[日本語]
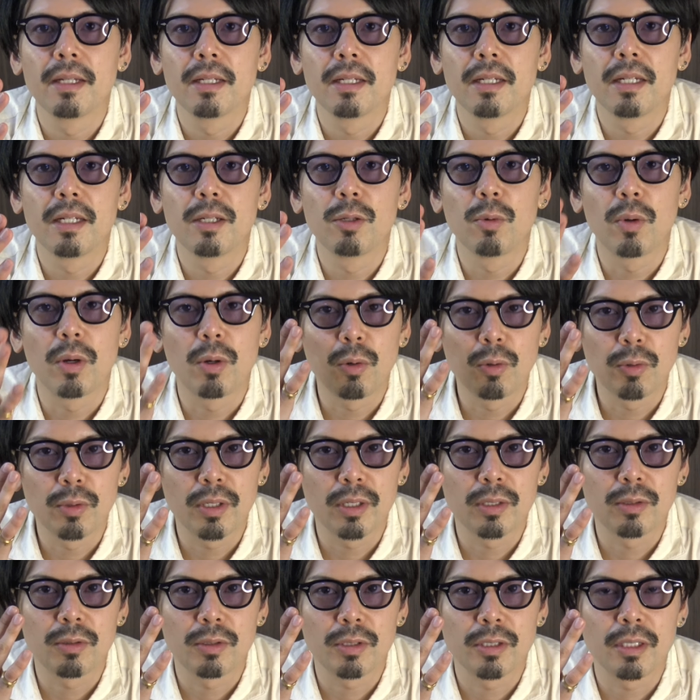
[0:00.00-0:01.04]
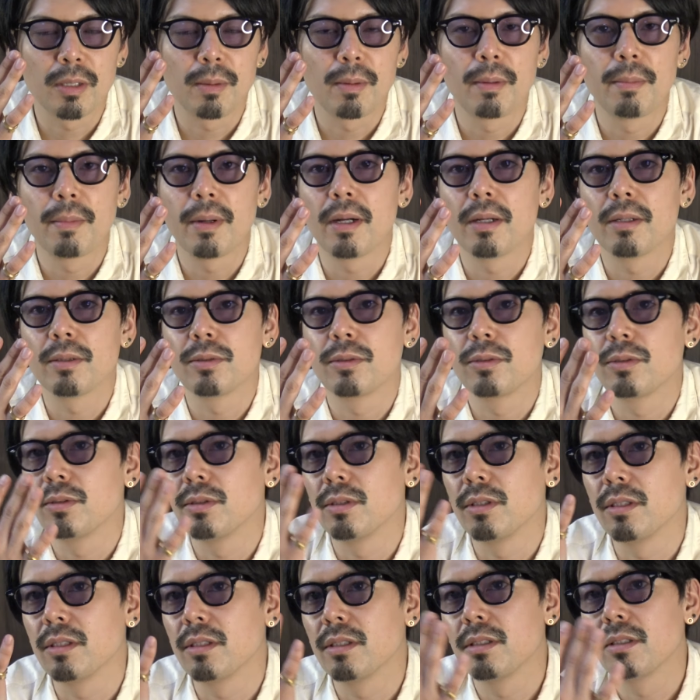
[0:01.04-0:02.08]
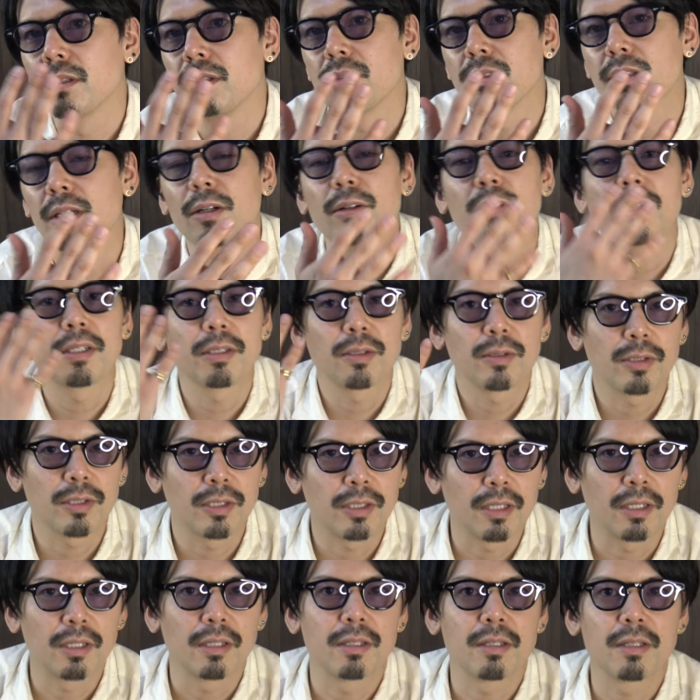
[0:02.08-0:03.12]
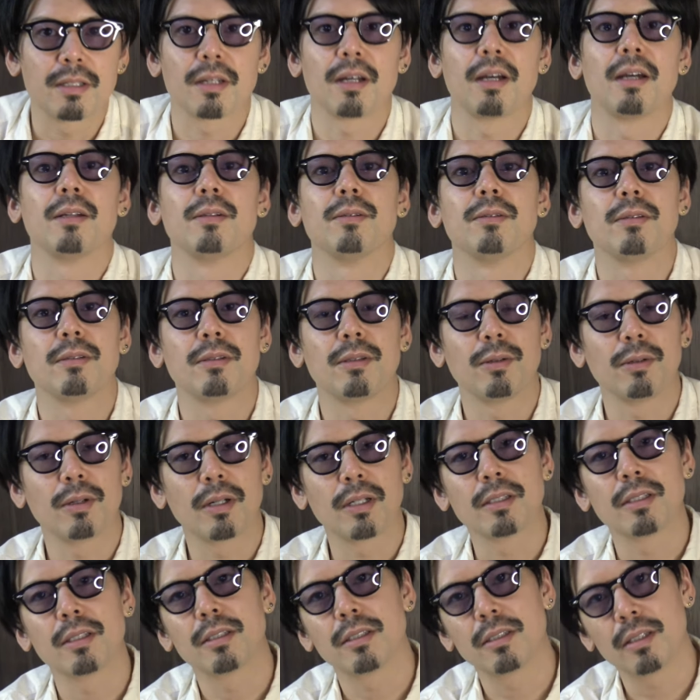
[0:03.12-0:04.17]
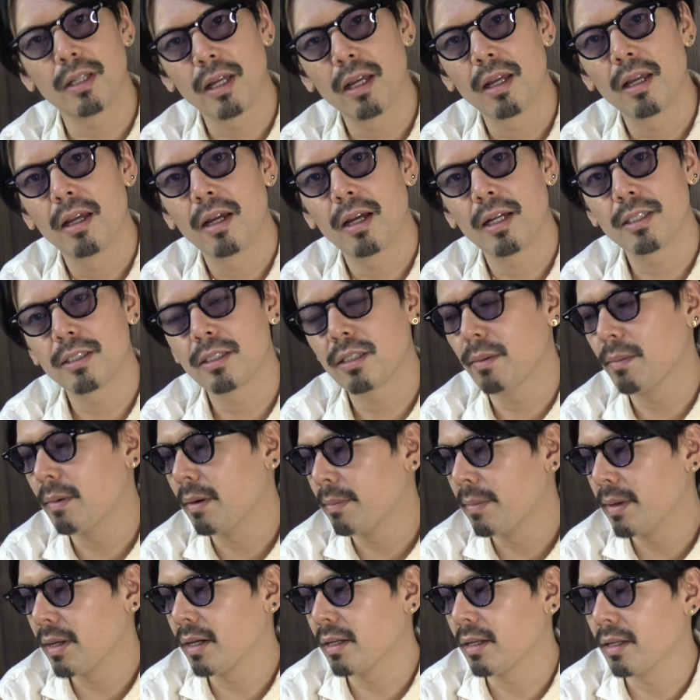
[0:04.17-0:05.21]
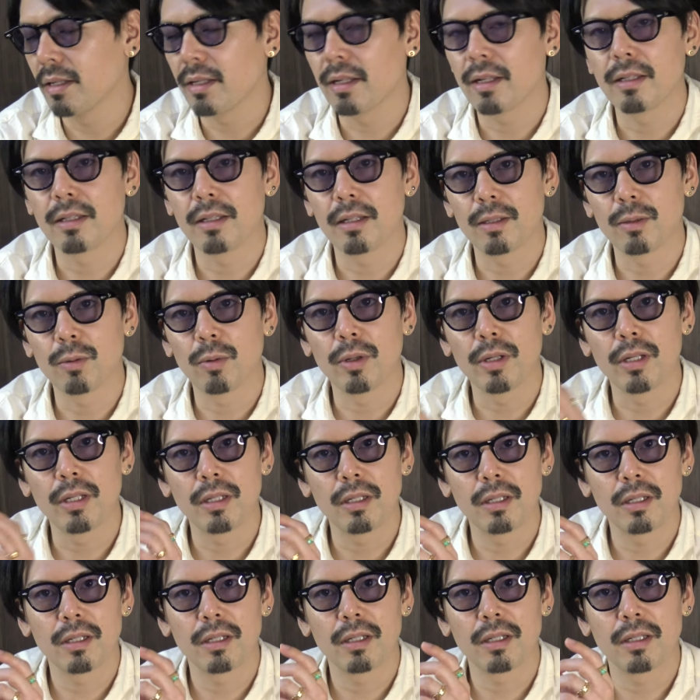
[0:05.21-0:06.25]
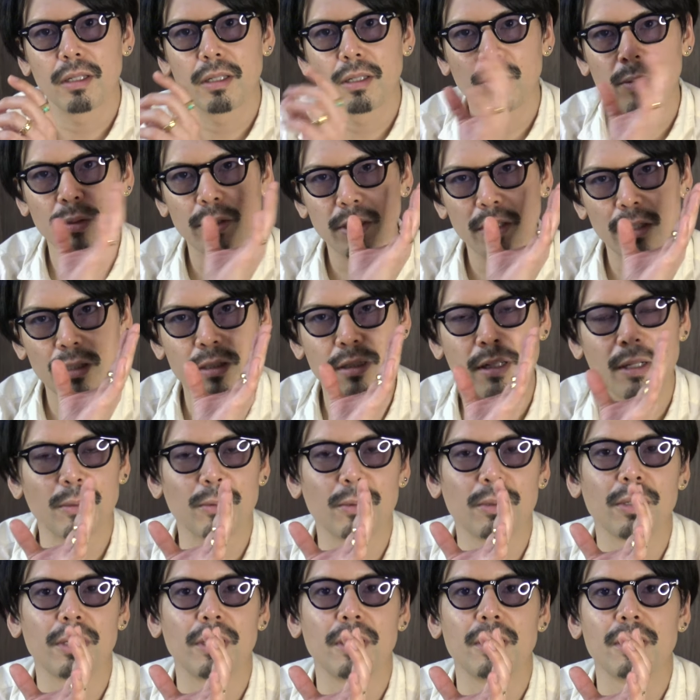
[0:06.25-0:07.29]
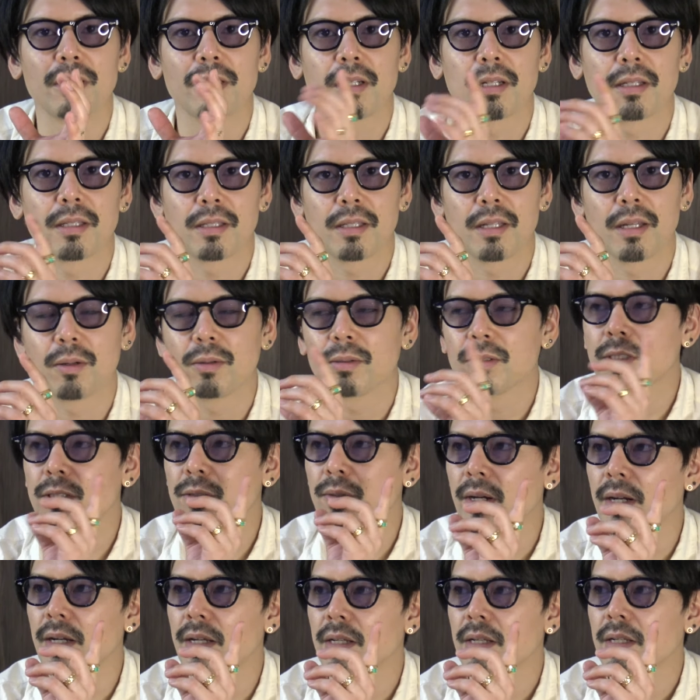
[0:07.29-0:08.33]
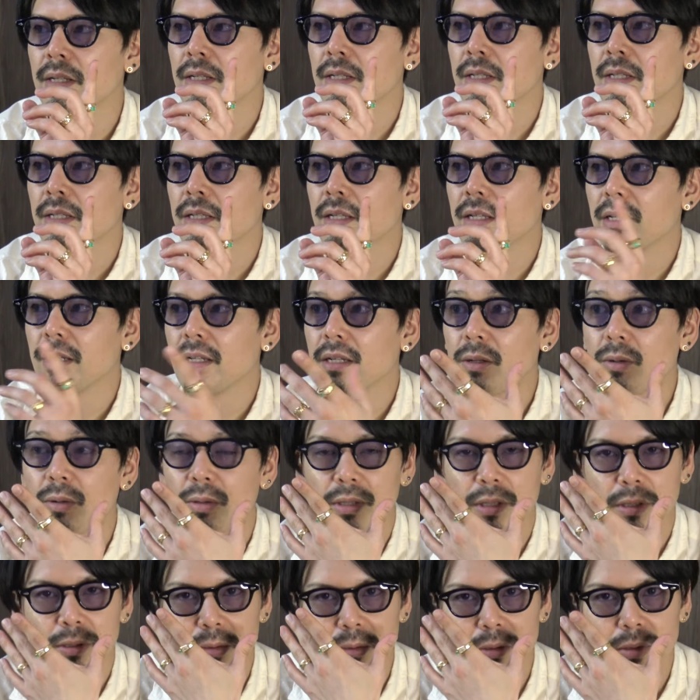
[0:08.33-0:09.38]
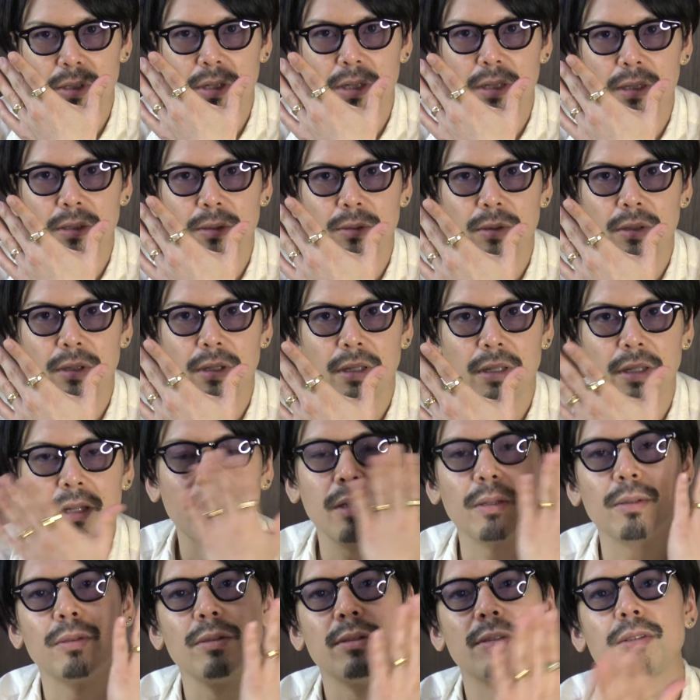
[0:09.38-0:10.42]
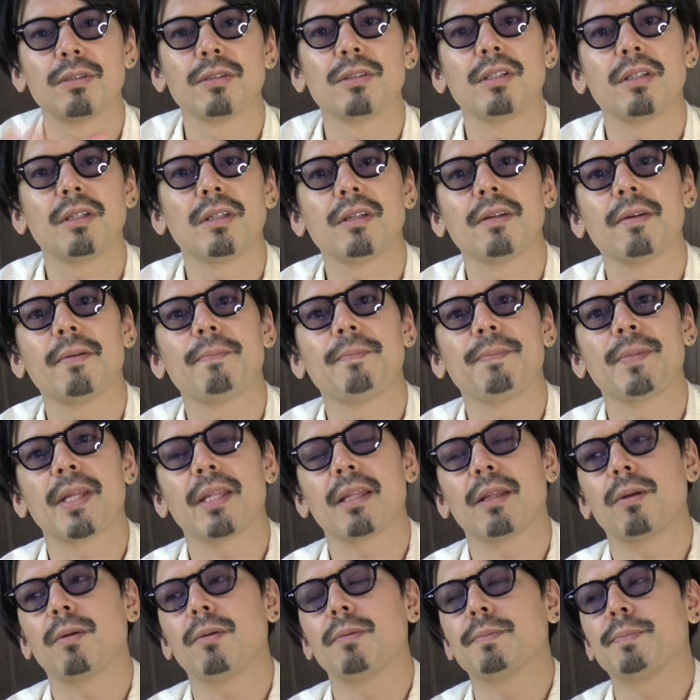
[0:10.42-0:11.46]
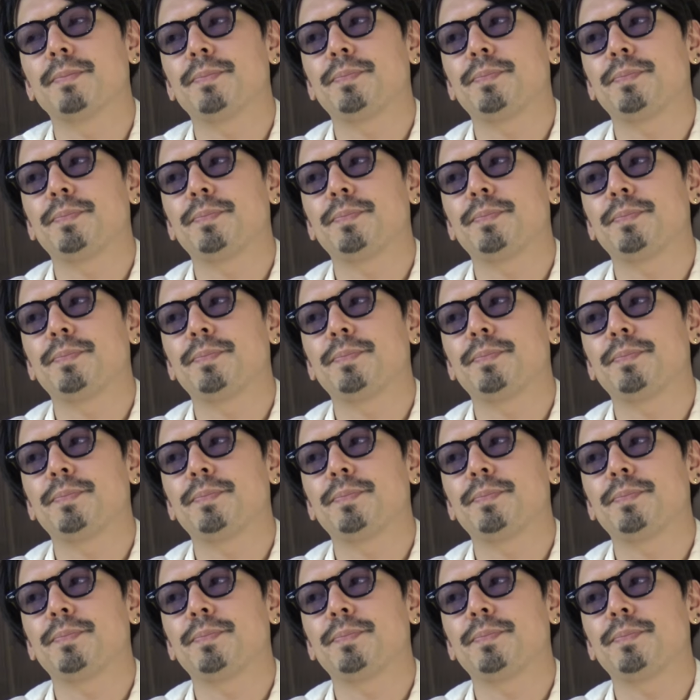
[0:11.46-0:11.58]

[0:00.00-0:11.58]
えー、要はコンタクトしたまま普通にサングラスとして使えるっていう感じですねあっちはまあメガネなんで土入りとして使う時に使ってこっちは、えー、コンタクトを入れてる時なんで普通になんだろ